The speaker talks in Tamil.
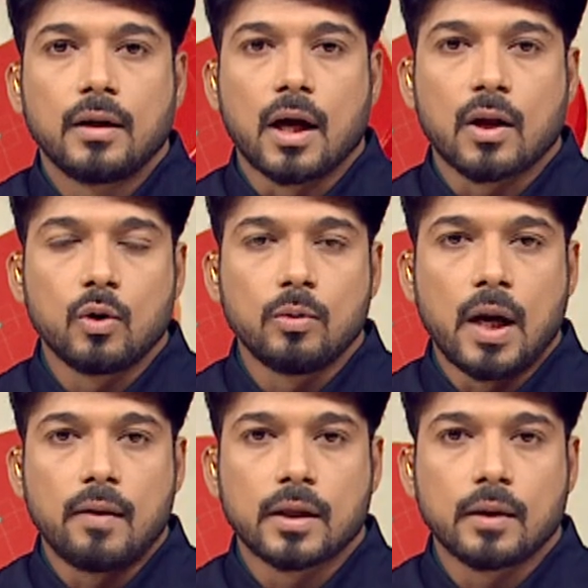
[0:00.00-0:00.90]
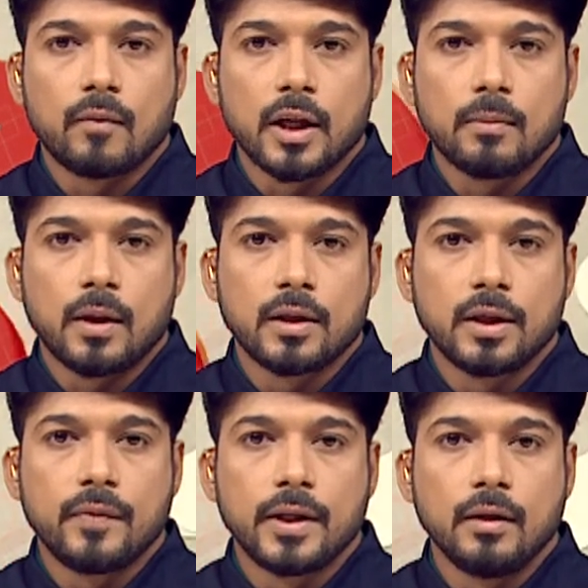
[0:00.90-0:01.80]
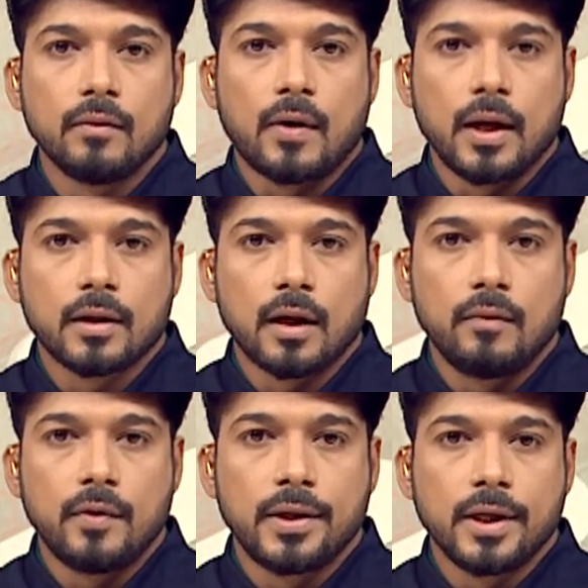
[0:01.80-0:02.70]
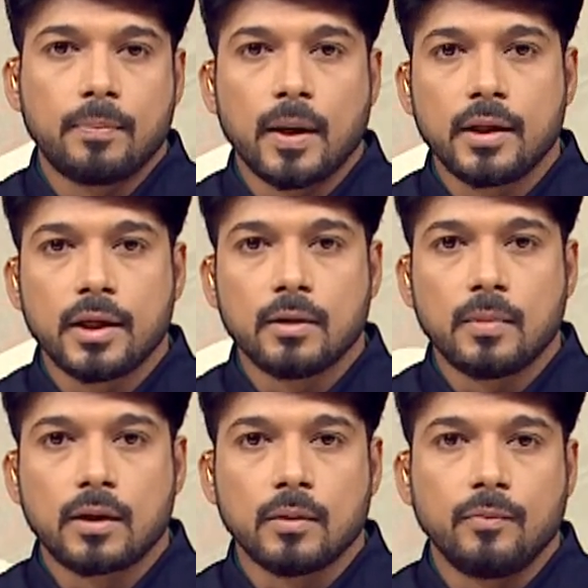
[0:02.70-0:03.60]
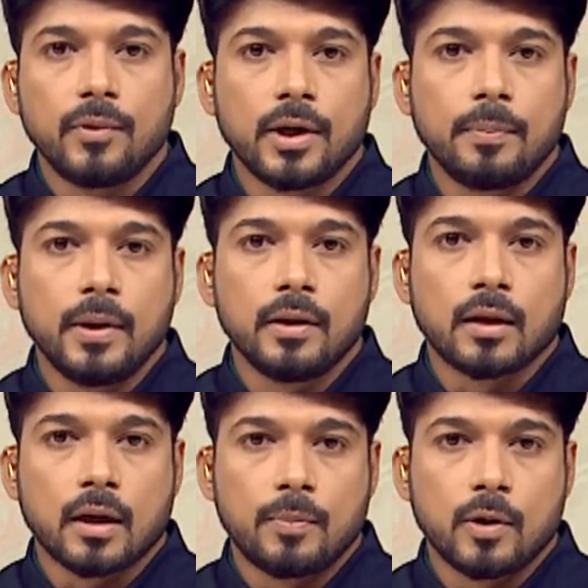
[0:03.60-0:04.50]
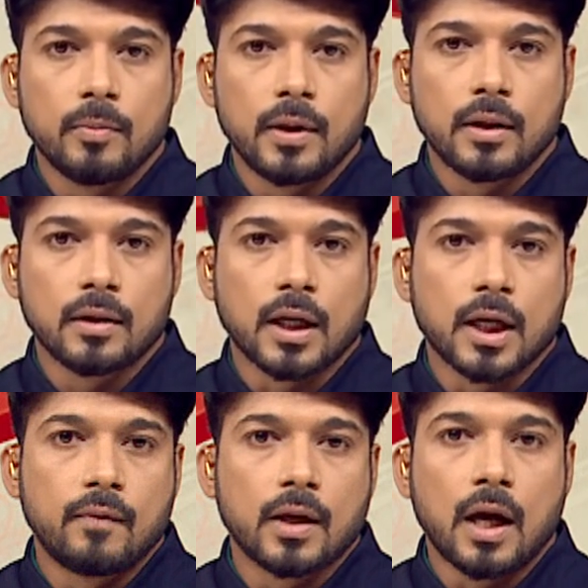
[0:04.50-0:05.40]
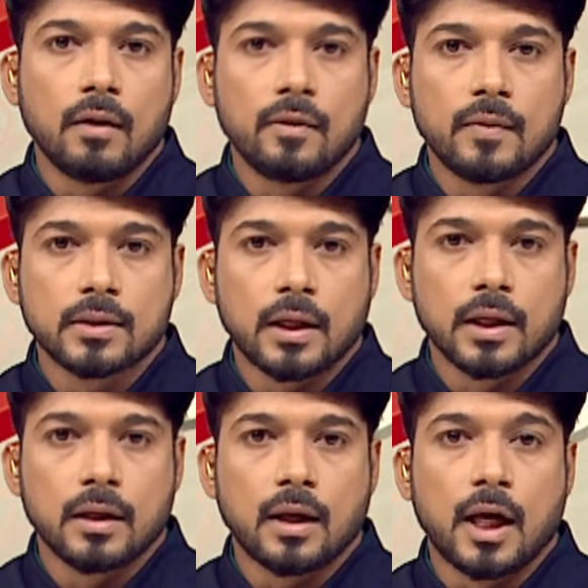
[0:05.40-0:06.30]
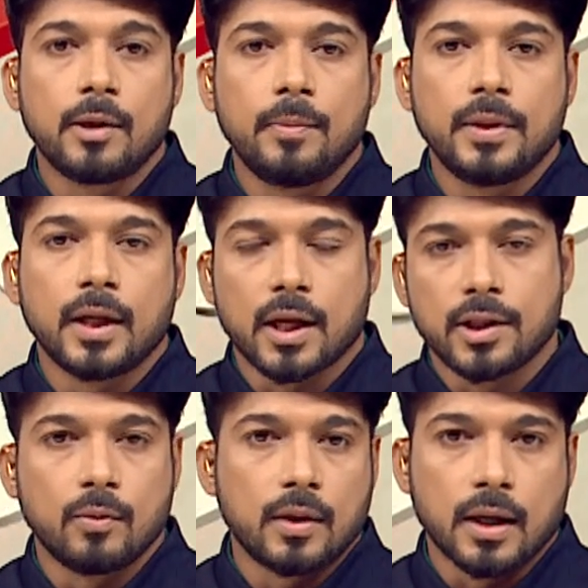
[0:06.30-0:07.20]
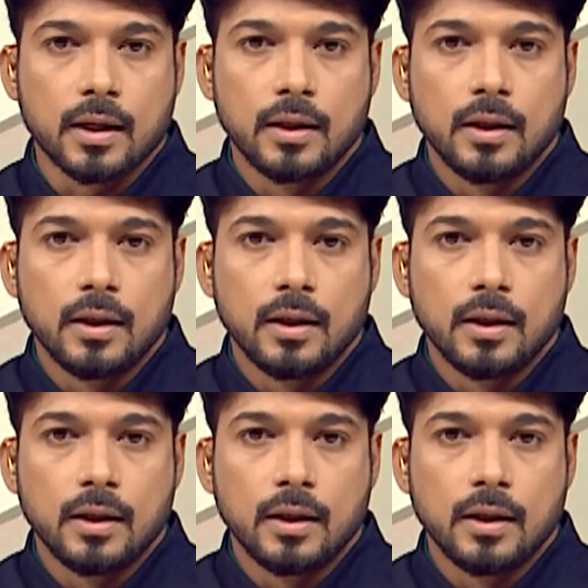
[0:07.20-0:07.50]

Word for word: கடலூர் மாவட்டம் வளையமாதேவியில் வாய்க்கால் வெட்டிய பகுதிக்கு மட்டும் இழப்பீடு தரப்படும் என்ற தகவலால் விவசாயிகள் அதிருப்தி அடைந்துள்ளனர்